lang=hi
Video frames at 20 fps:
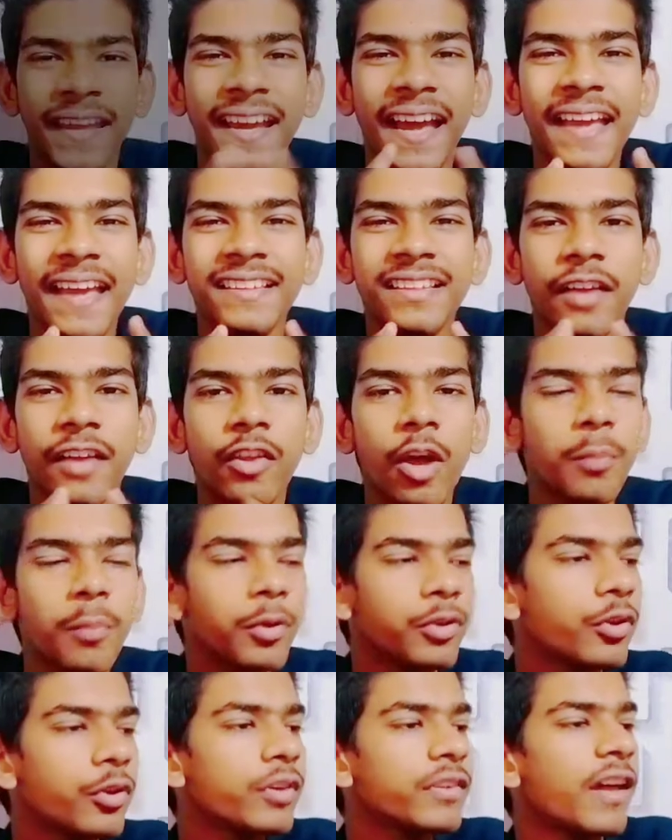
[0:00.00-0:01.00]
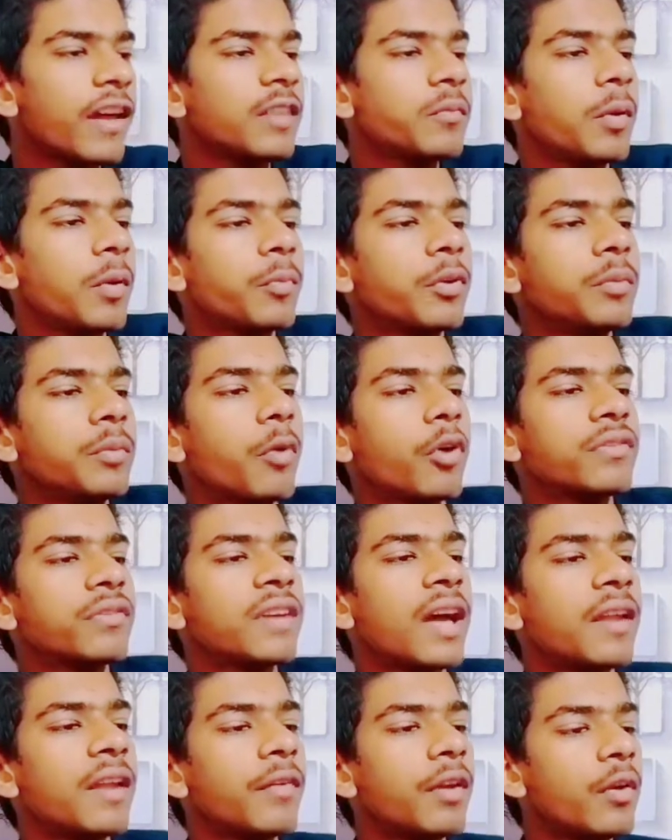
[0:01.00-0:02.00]
है गाइस कैसे आप लोग सो आज मैं आपको
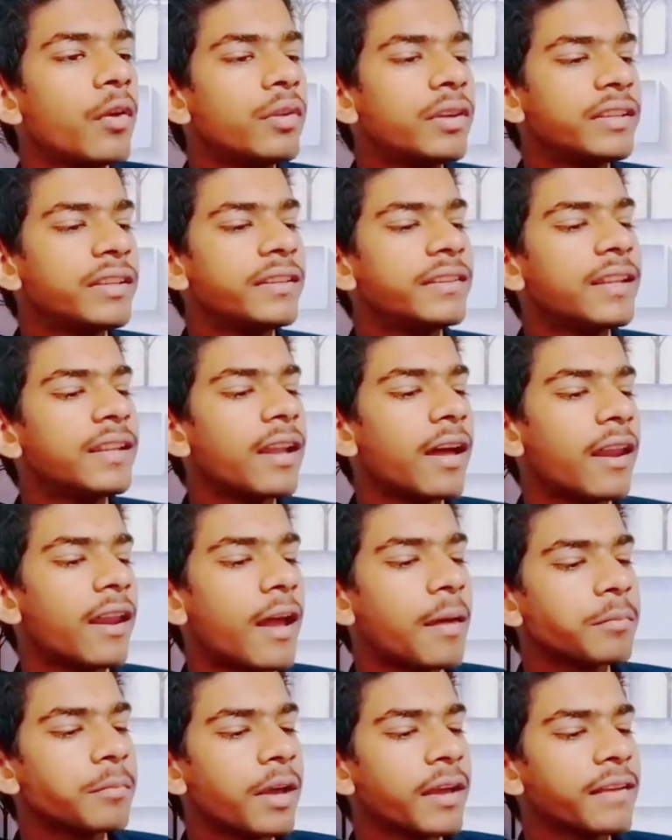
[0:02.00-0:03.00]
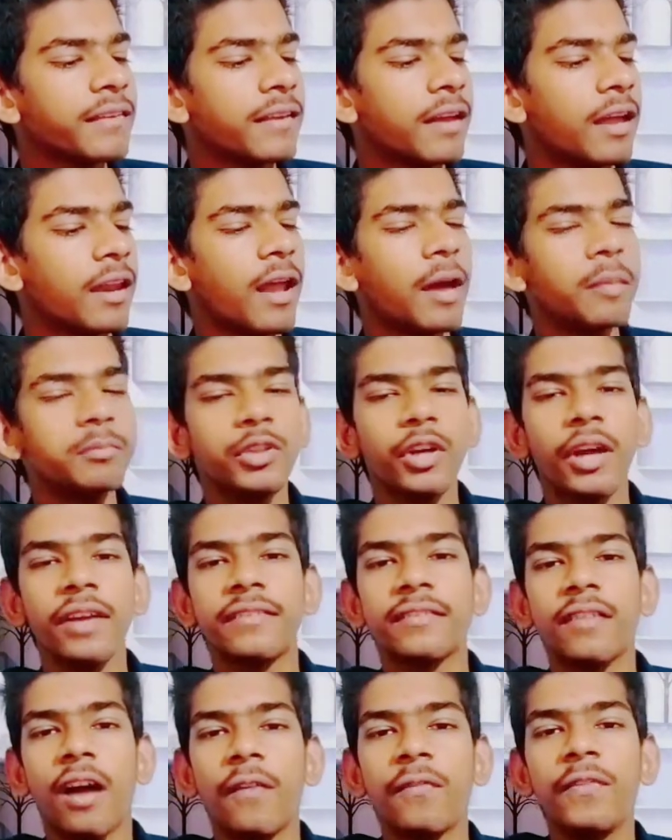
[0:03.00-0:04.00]
अनबॉक्सिंग खाने वाला हूँ डिजिटल अलार्म का इसे अलार्म जो है
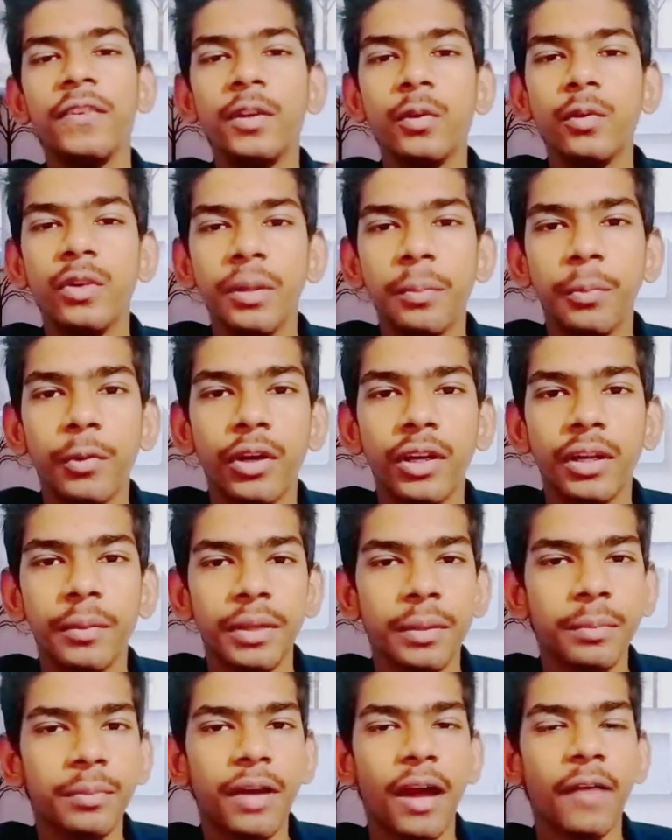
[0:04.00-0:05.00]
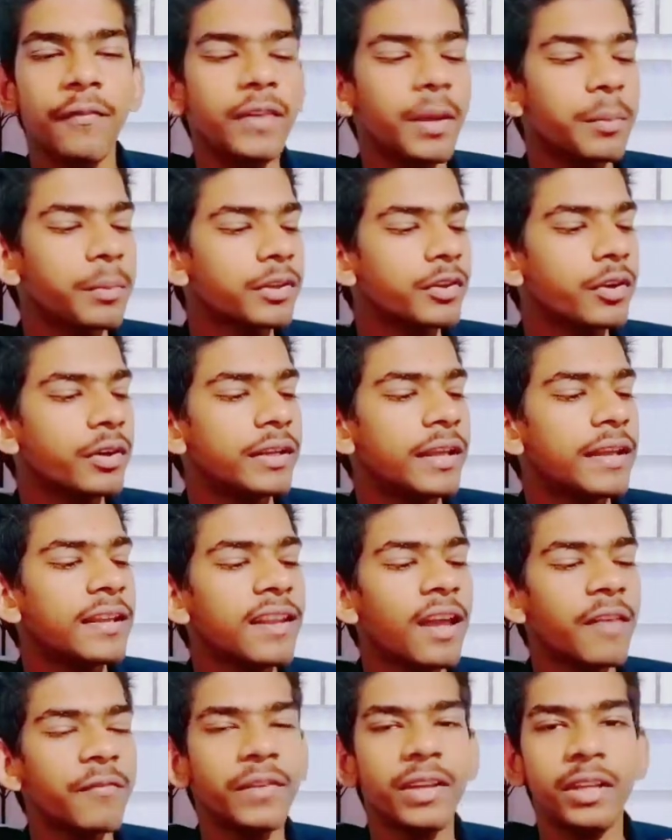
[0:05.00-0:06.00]
इस काफ़ी यूनिक प्रोडक्ट है मतलब काफ़ी आपके जो डेली
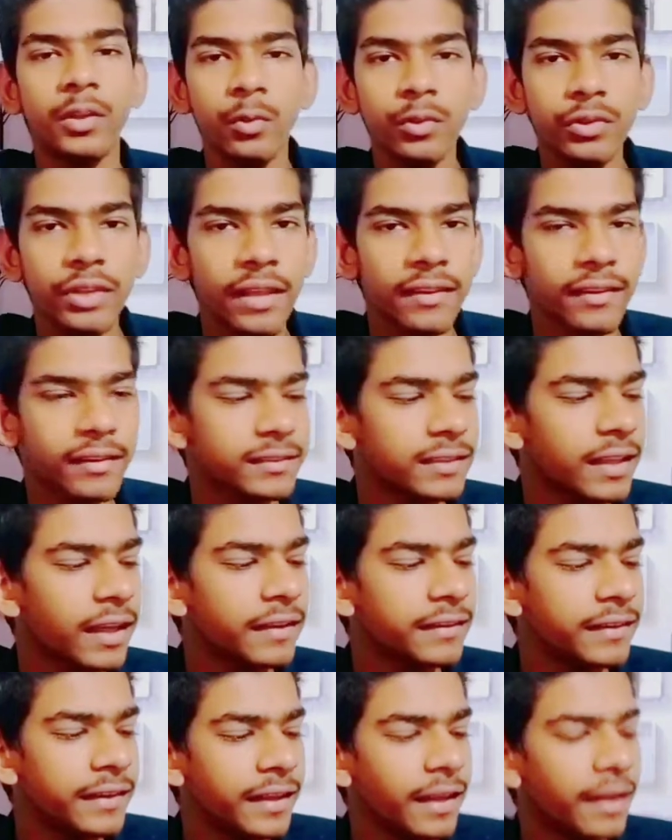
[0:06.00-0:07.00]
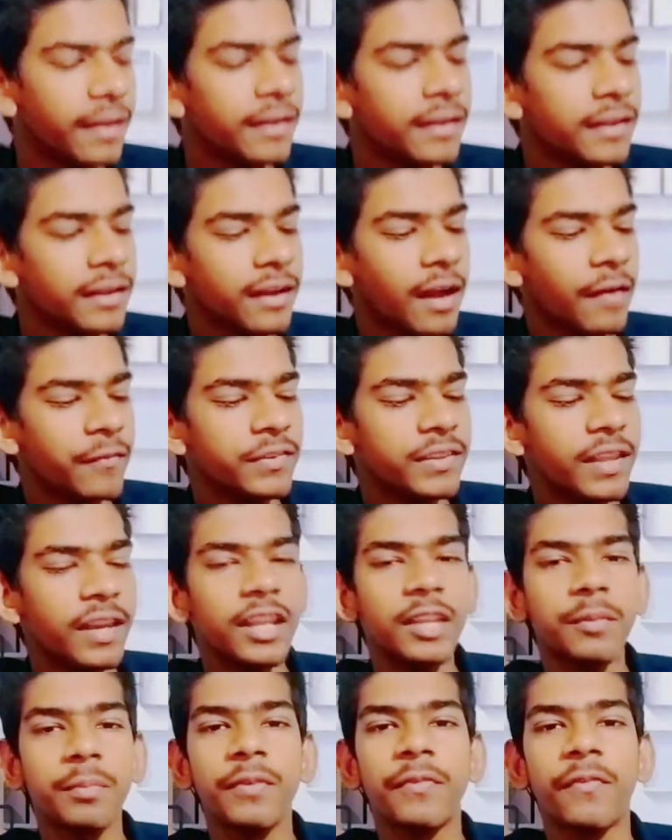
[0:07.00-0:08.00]
लाइफ में यूज़ आ सकता है ठीक है काफ़ी
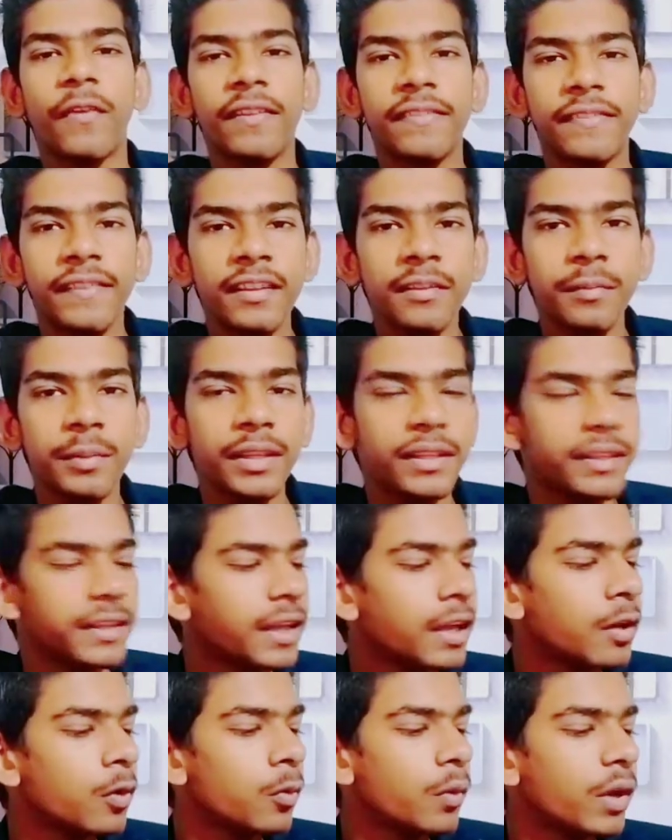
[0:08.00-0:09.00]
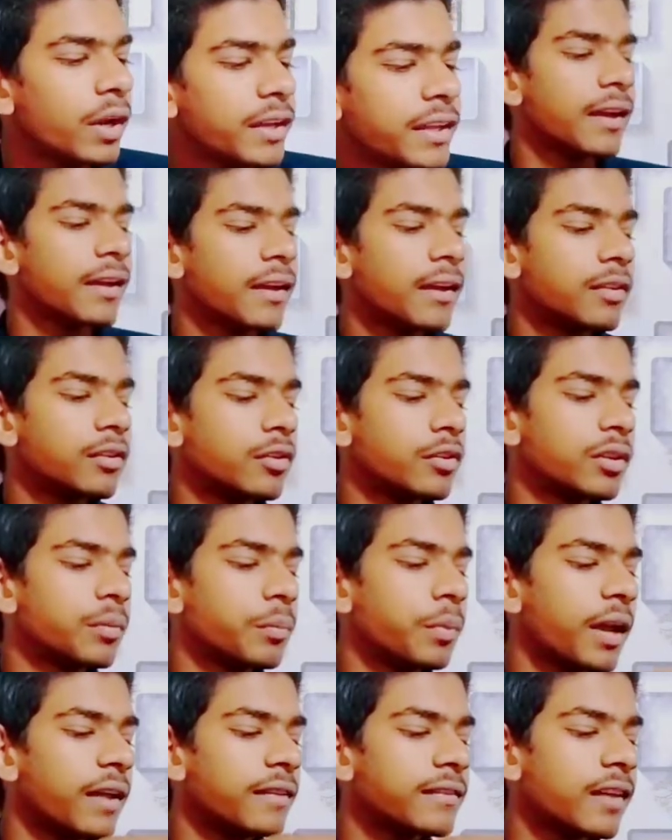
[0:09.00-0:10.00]
सारे इसमें फंक्शंस भी दिए हुए हैं ठीक है तो
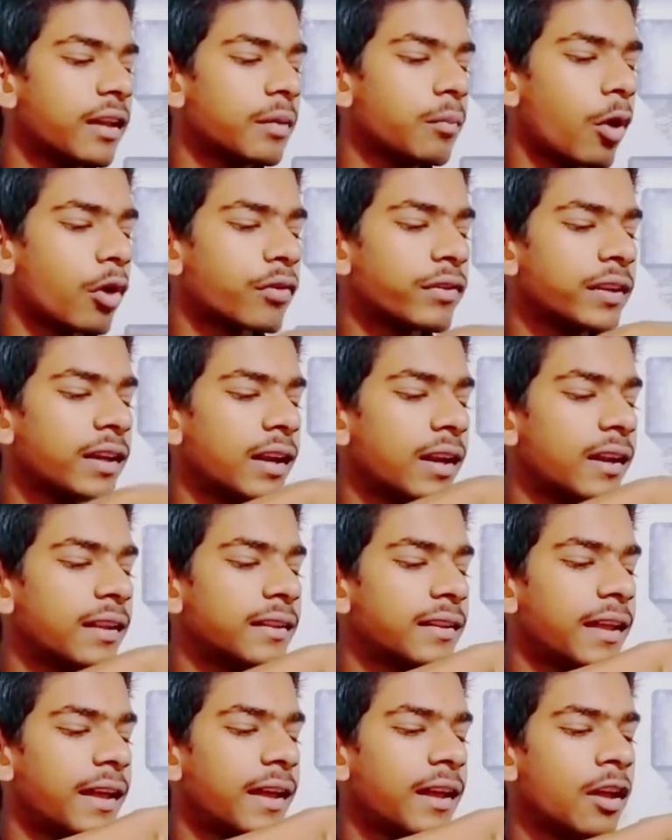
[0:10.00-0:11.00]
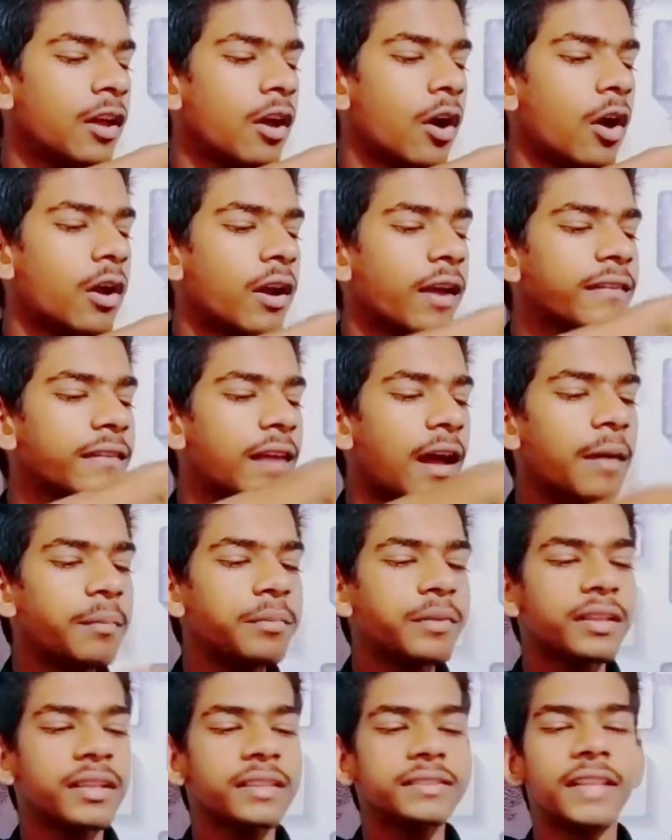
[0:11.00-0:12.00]
सिंपल इसका अनबॉक्सिंग कर लेते हैं और गाइस
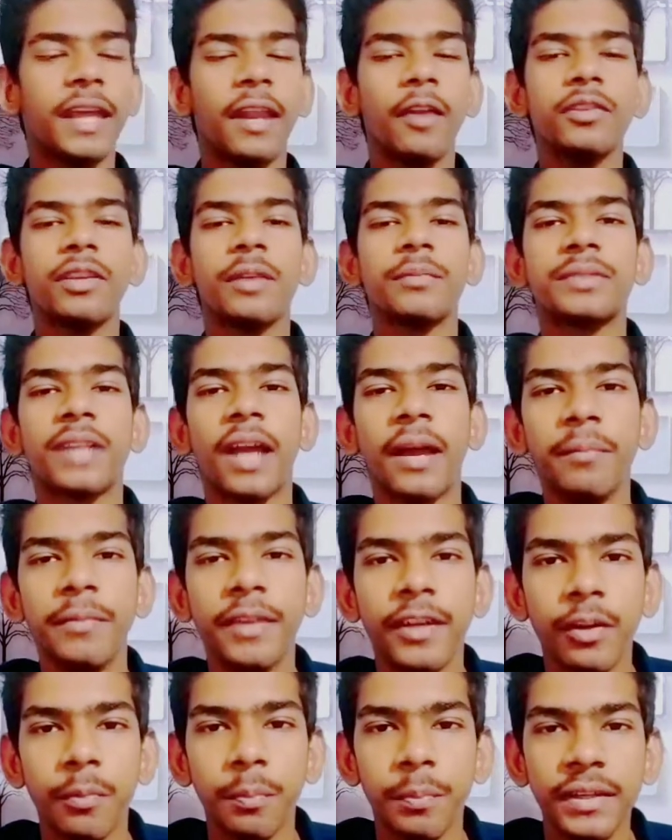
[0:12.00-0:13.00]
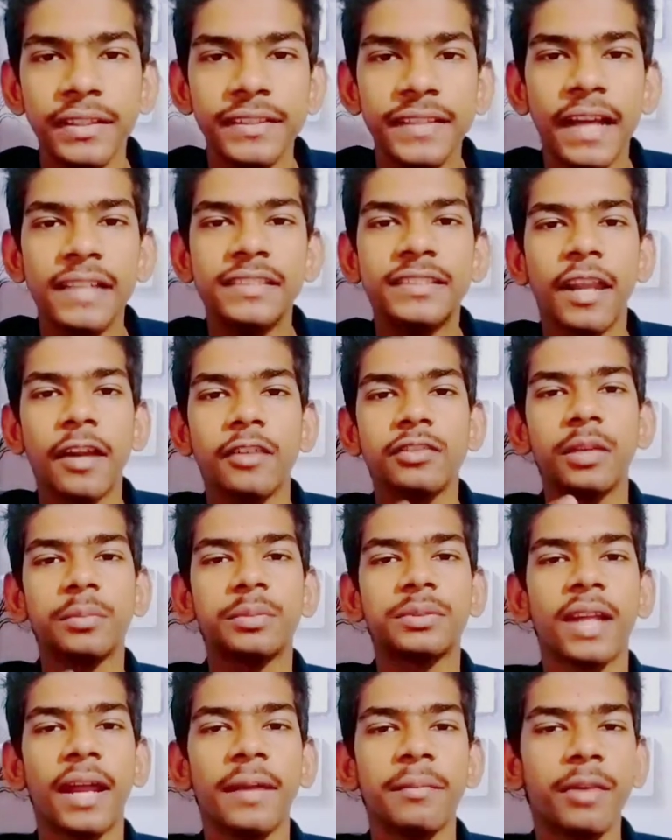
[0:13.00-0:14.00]
आप तक चैनल को सब्सक्राइब नहीं करो प्लीज़ जाए चैनल को
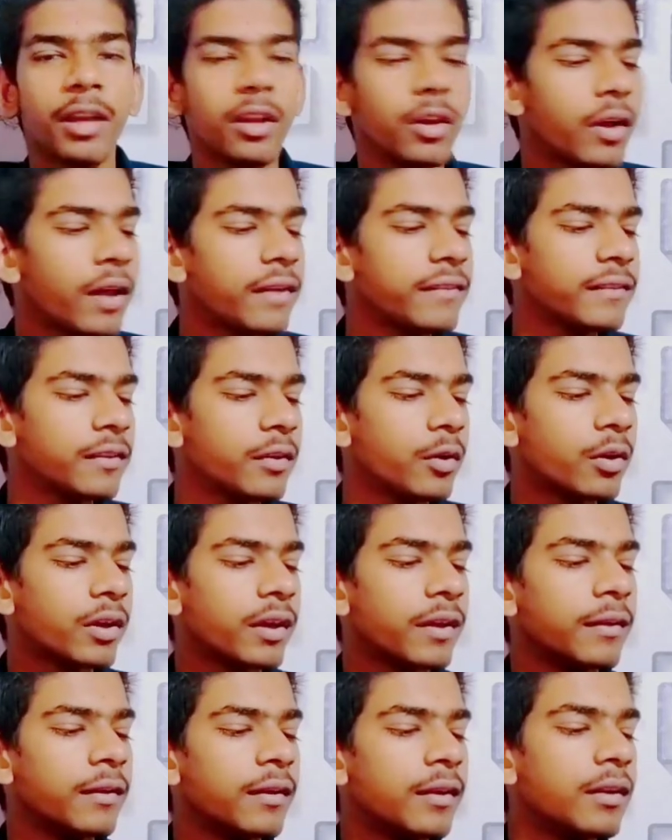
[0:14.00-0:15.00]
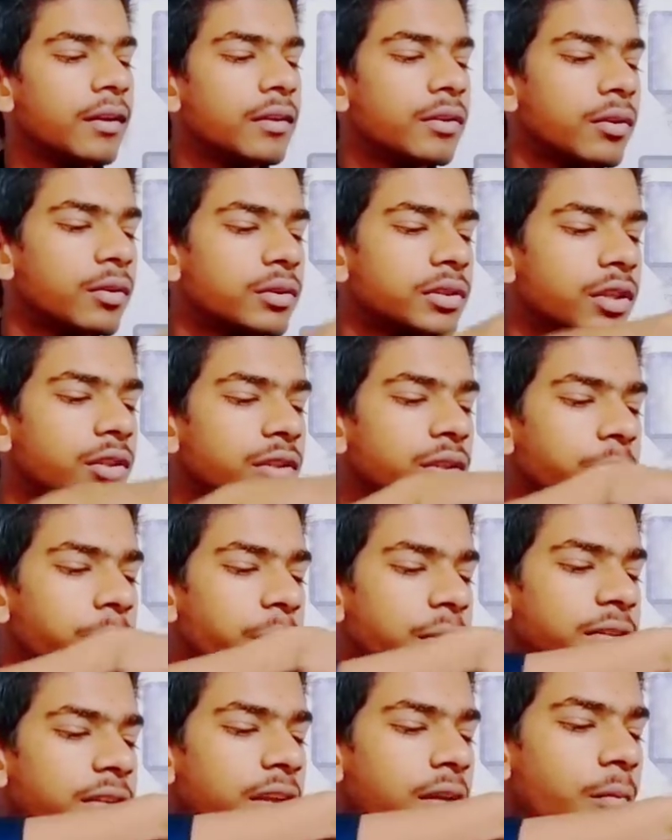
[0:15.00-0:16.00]
सब्सक्राइब कर लो गाइस ओके तो चलो
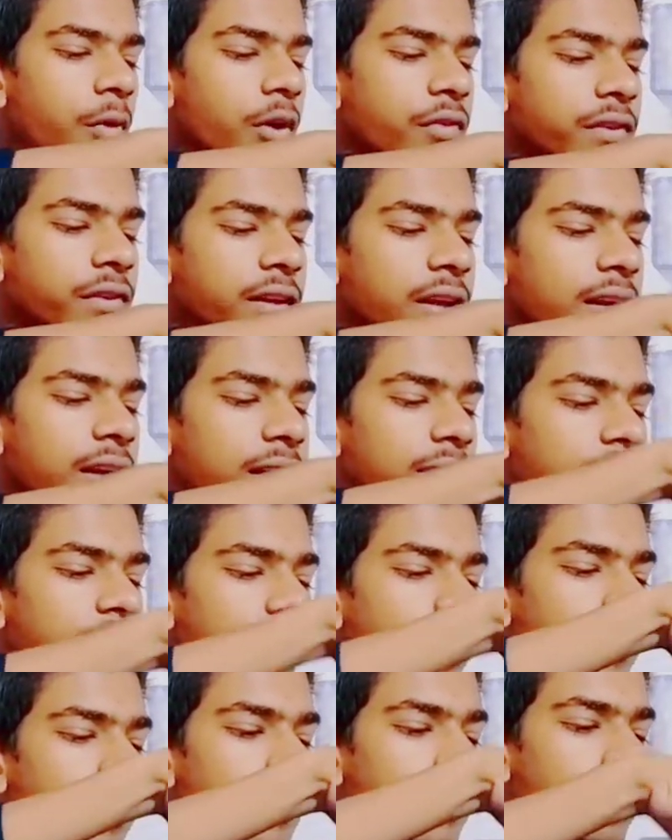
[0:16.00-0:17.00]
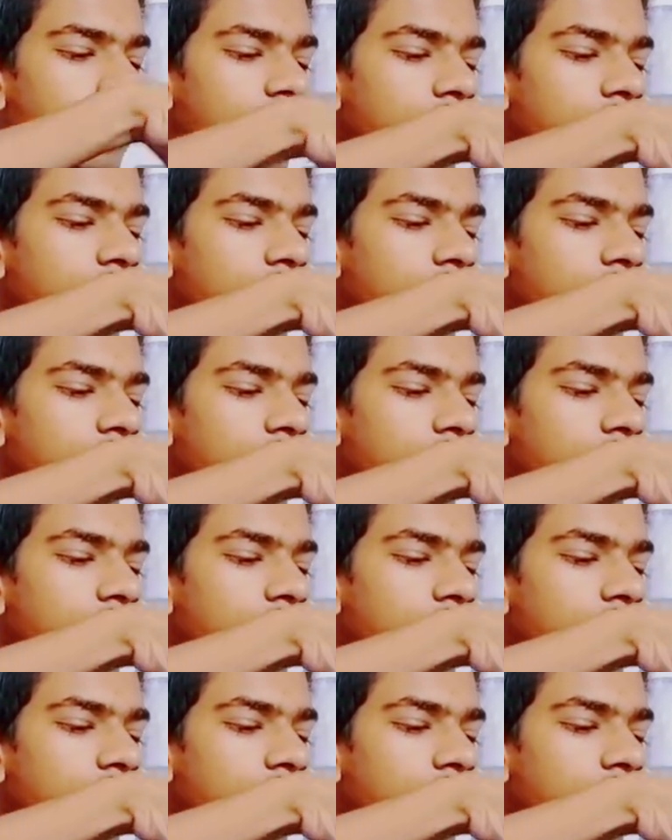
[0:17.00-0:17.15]
सिंपल इसका अनबॉक्सिंग कर लेते हैं